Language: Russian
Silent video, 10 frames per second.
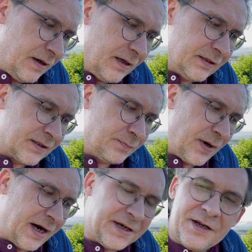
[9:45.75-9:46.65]
это
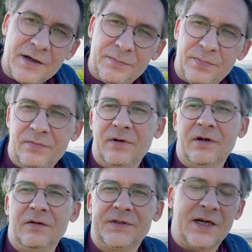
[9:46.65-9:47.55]
Спания
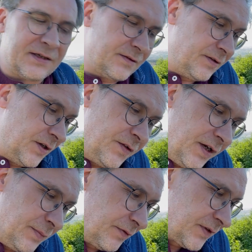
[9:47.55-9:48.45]
э, в царствовании
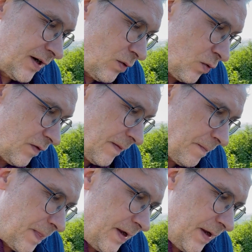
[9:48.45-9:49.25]
Филиппа II,